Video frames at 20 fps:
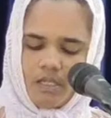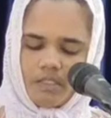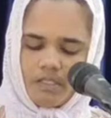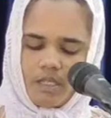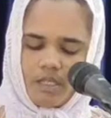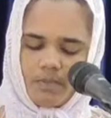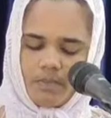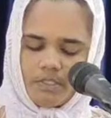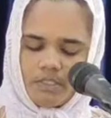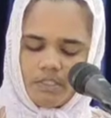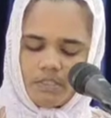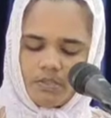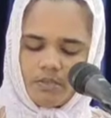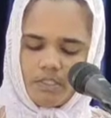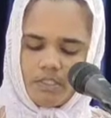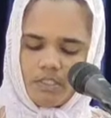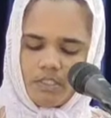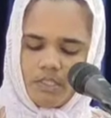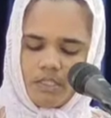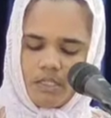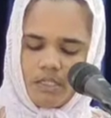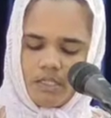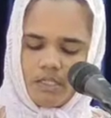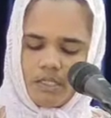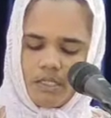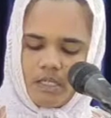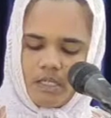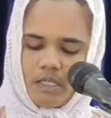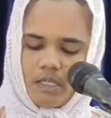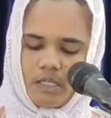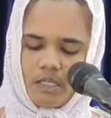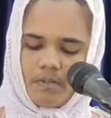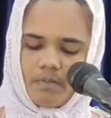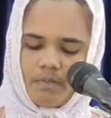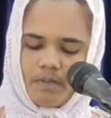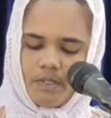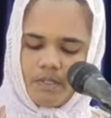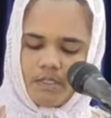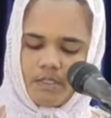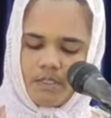తమస్కు నదులైన
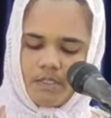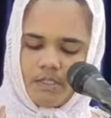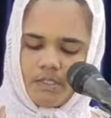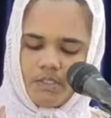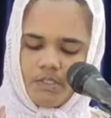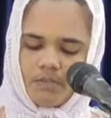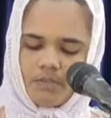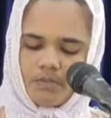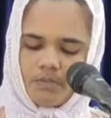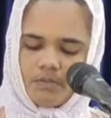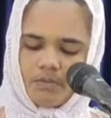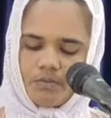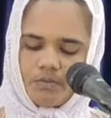అబానాయిను